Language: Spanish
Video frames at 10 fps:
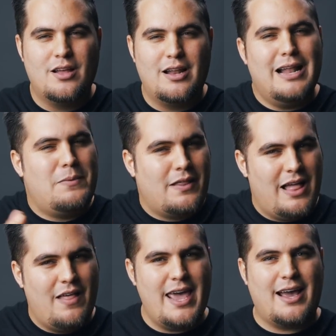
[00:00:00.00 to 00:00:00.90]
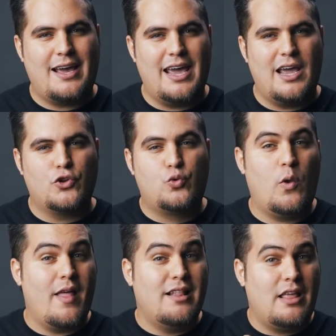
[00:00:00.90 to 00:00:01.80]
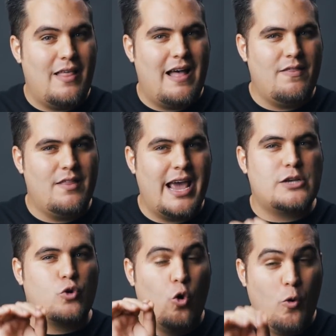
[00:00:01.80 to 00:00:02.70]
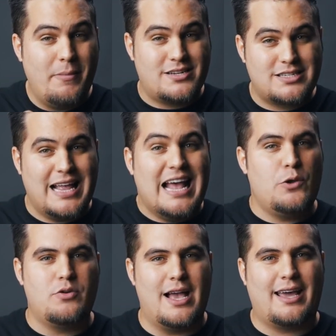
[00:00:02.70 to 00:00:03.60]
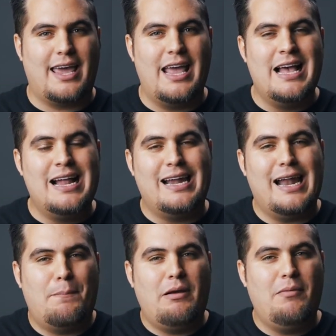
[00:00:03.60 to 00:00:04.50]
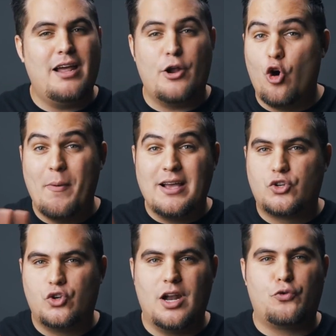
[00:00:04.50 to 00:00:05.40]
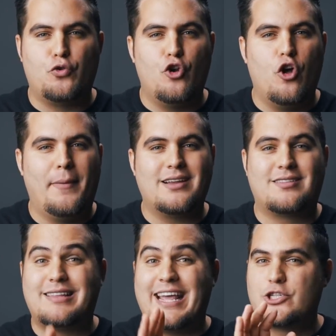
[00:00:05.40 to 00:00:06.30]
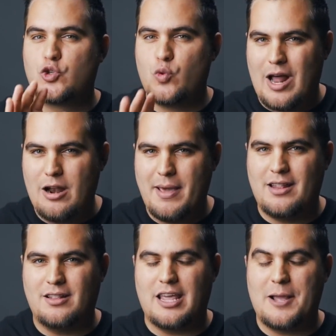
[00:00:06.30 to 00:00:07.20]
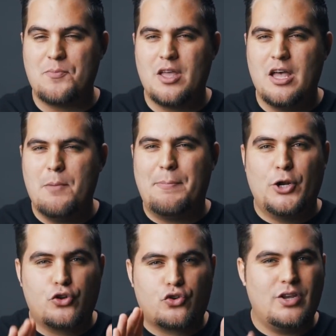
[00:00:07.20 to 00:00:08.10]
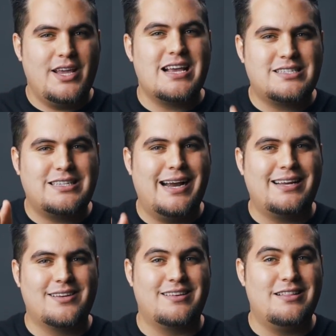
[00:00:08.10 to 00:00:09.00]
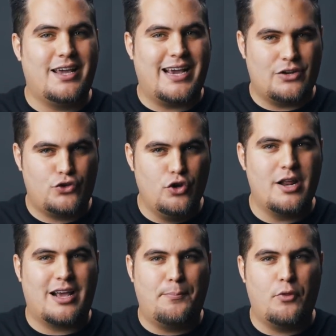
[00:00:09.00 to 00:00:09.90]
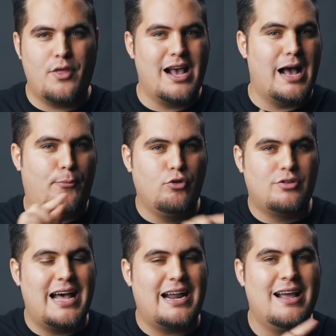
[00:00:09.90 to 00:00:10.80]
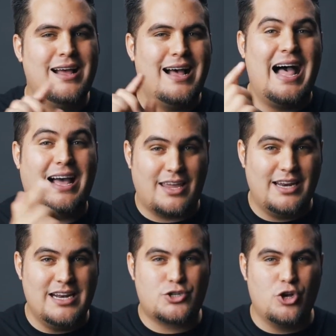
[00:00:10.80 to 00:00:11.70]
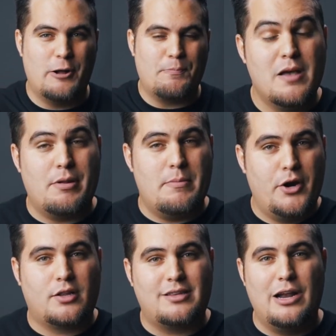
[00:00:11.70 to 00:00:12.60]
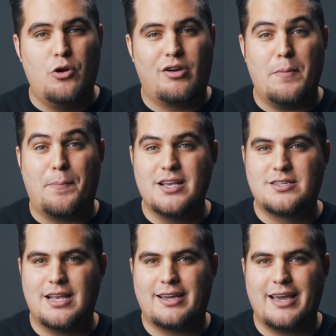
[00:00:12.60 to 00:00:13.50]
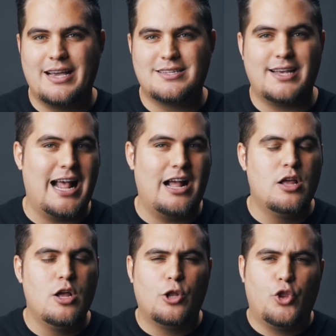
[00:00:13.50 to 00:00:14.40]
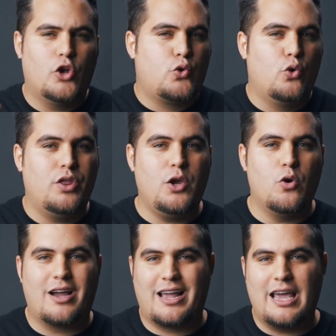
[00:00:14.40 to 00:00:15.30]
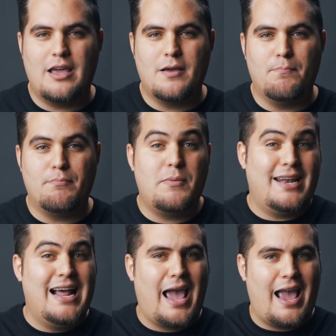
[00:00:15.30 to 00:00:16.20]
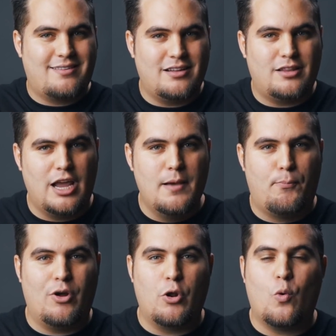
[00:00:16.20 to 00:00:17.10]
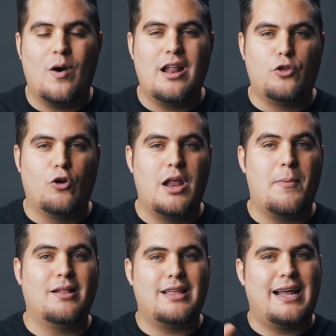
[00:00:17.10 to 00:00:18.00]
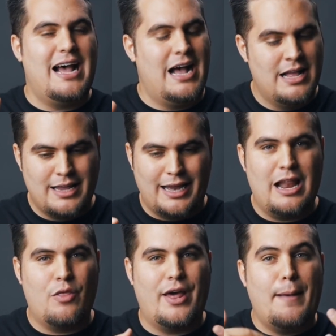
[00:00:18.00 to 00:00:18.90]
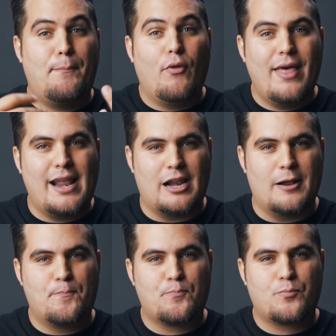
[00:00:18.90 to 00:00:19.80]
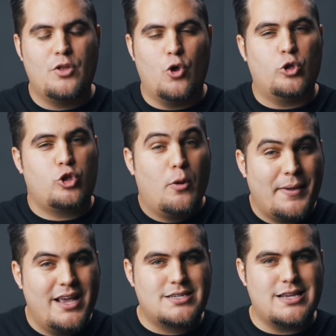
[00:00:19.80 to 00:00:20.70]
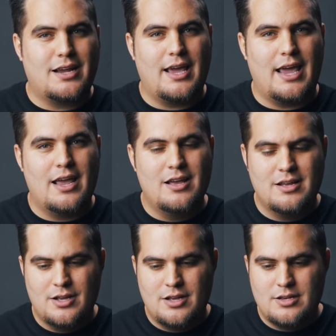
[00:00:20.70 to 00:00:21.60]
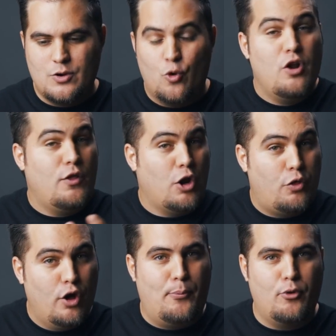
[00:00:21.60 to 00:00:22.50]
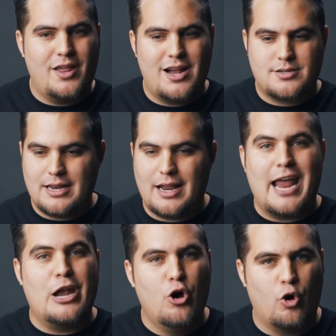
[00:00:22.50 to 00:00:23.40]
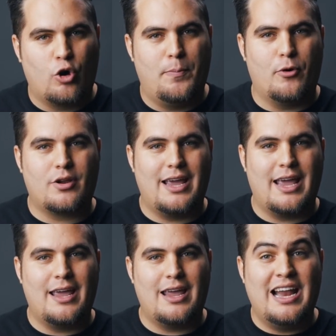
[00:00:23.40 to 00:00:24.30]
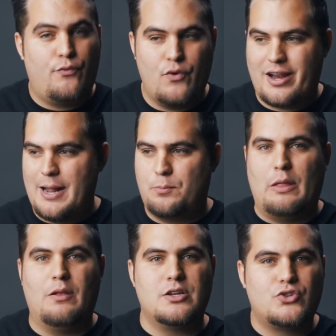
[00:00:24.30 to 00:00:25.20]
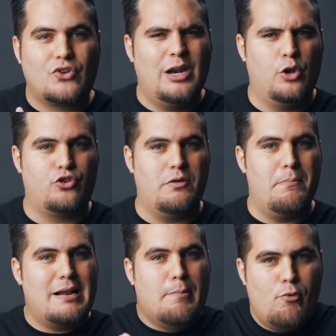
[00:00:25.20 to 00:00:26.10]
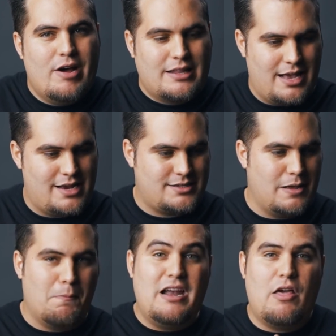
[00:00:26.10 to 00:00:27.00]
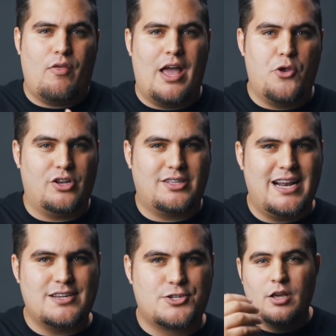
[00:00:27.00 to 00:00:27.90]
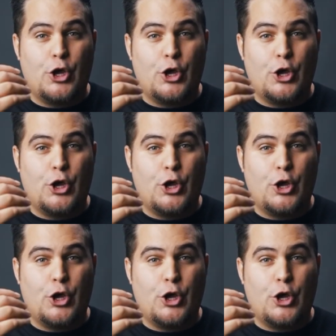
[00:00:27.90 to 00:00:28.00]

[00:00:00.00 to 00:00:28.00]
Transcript: La verdad es que su identidad es un misterio, ya que la Biblia no menciona sus nombres textualmente pero sí hay ciertas indicaciones que pudieran apuntar a quiénes son. Primero están los que piensan que serán dos judíos que vivirán en ese tiempo, a los cuales Dios levantará y les dará poder. Otros piensan que uno de los dos pudiera ser Enoch, porque él fue raptado al cielo sin ver muerte hace miles de años atrás.